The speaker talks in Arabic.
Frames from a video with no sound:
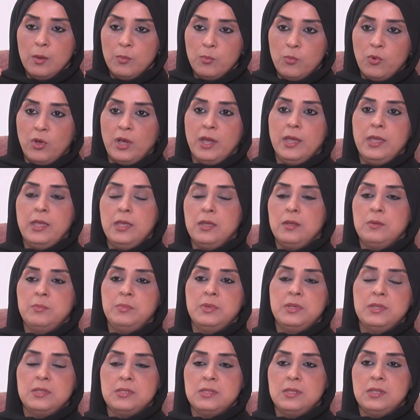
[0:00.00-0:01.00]
معين
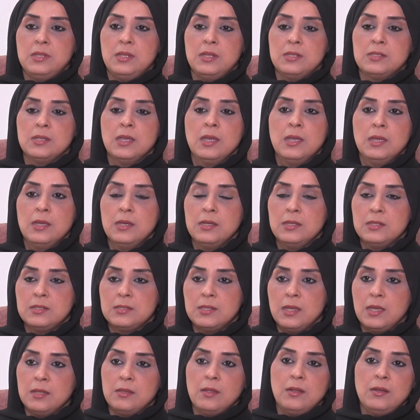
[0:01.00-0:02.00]
بيؤذي الناس
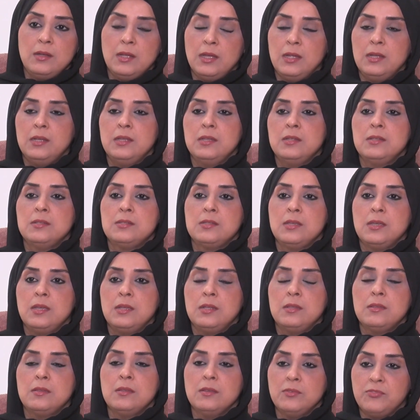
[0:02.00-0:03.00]
إزاي أطلع الإنسان
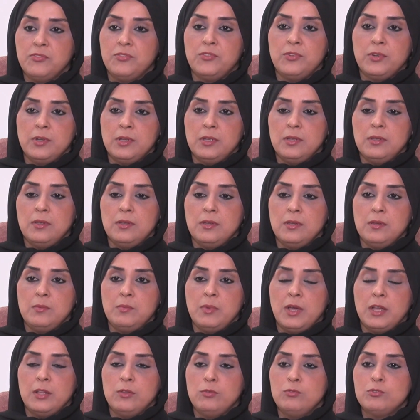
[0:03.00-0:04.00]
الطفل آه، آه،
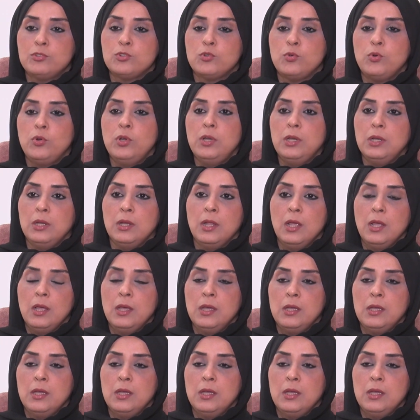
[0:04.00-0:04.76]
ما عندوش كل